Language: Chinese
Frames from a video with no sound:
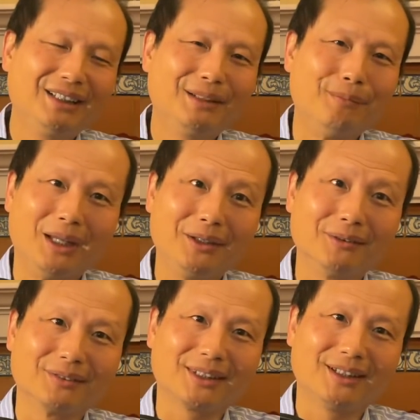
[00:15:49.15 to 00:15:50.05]
没
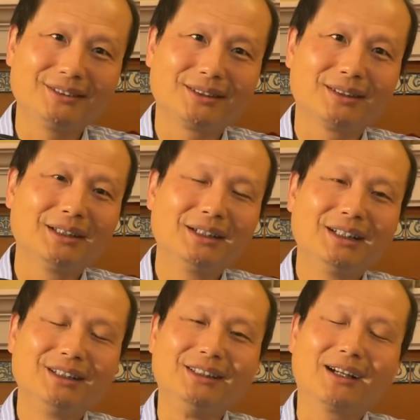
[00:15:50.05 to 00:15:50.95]
有的。而且
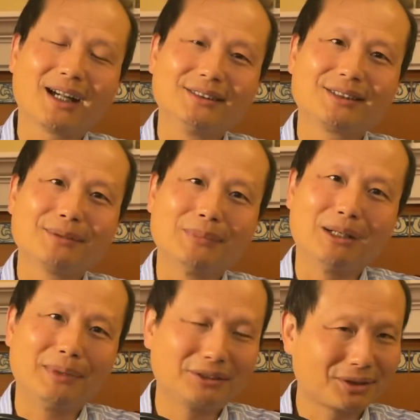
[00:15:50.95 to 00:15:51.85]
你要看清毛
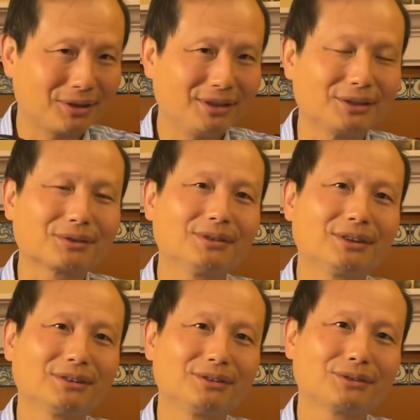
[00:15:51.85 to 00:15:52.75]
毛虫，你
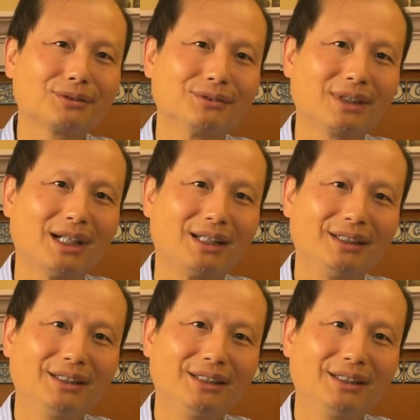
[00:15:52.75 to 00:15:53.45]
说除了